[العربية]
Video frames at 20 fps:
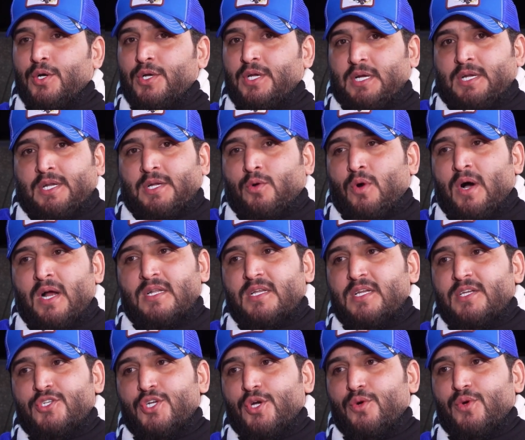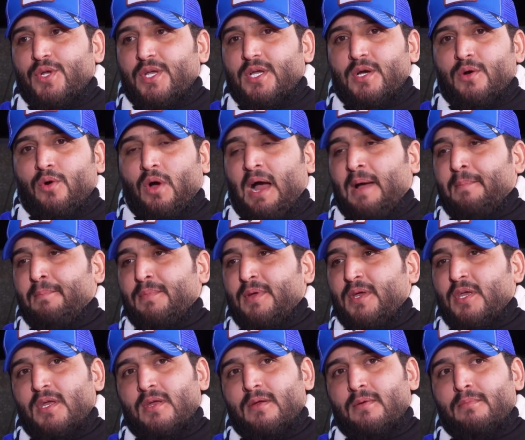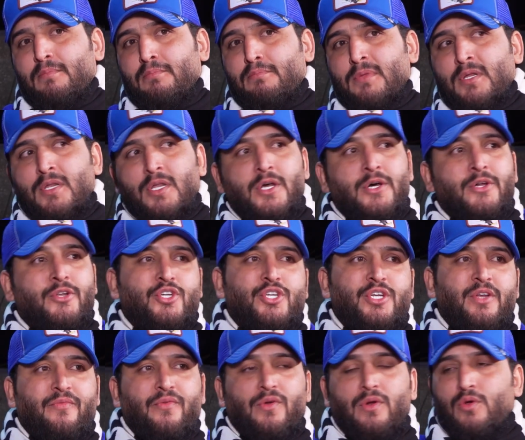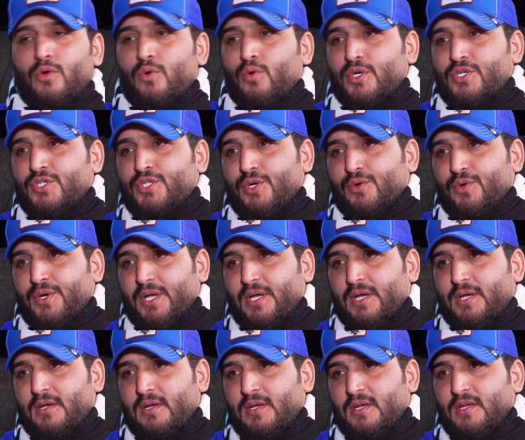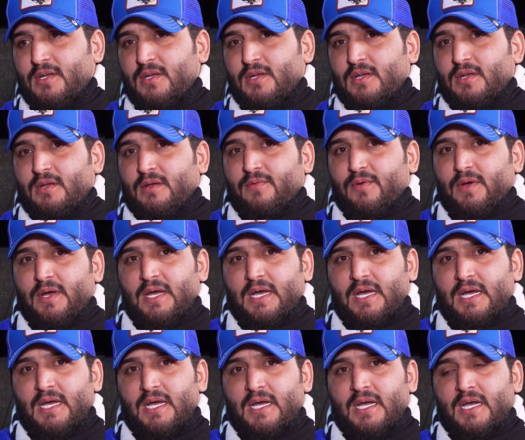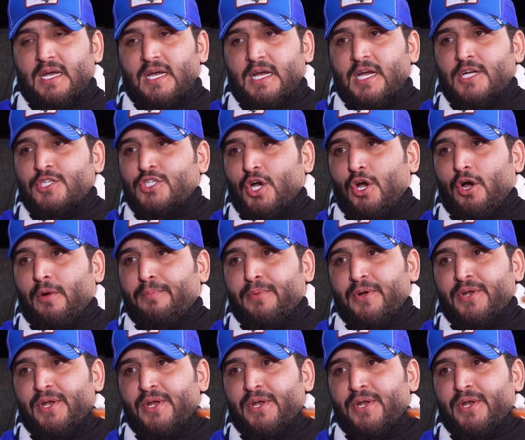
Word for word: يعني والدي جويه وعمي من ارشيف القوه الجويه فاجى حب